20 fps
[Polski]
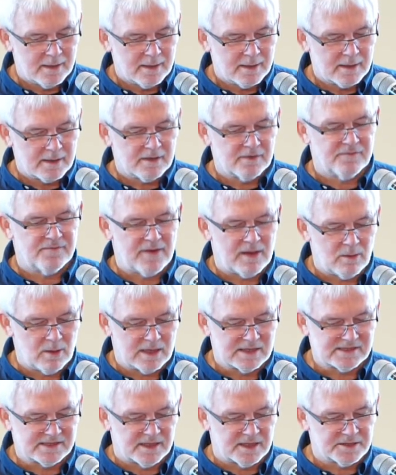
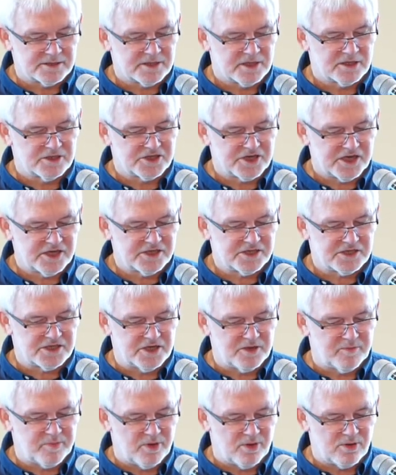Chwała zaś, cześć
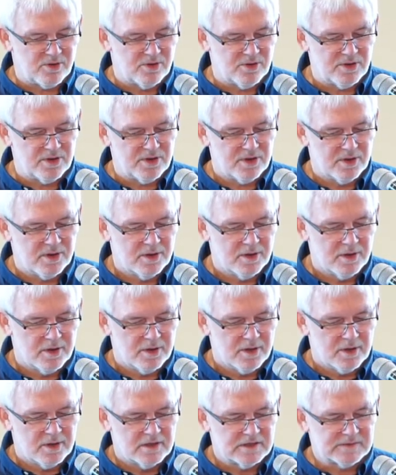i pokój
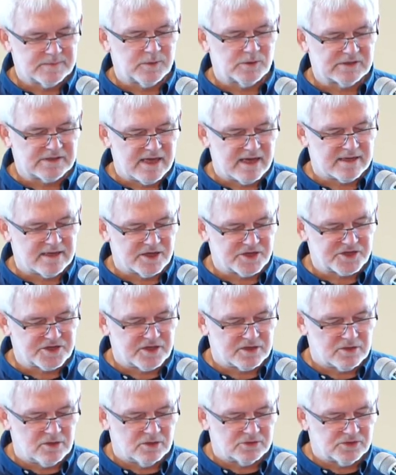spotka
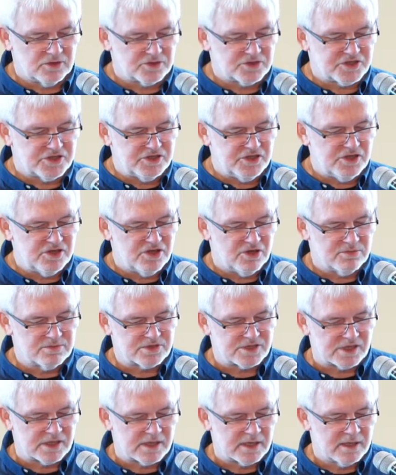każdego, kto czyni
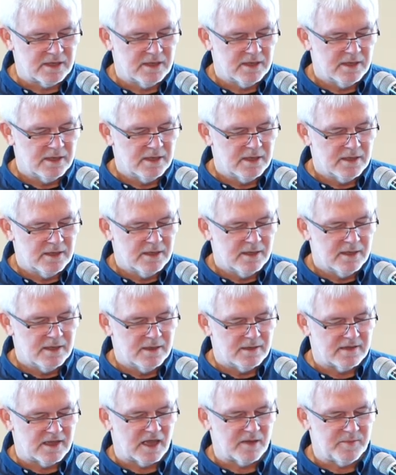dobrze.
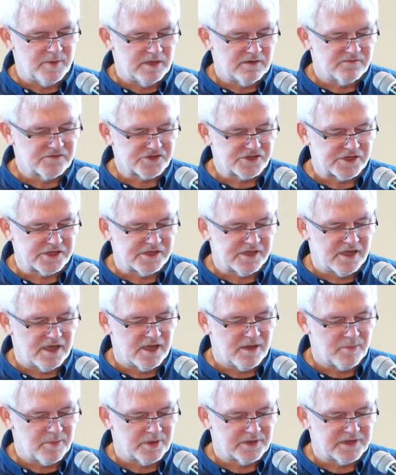Najpierw
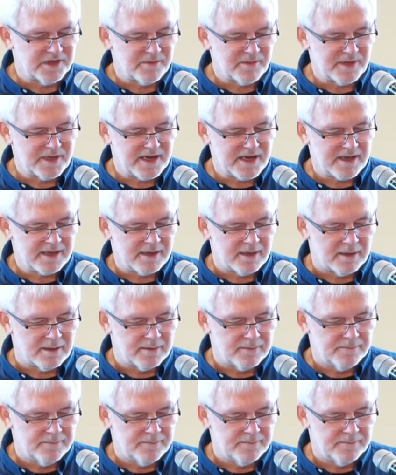Żyda, potem Greka.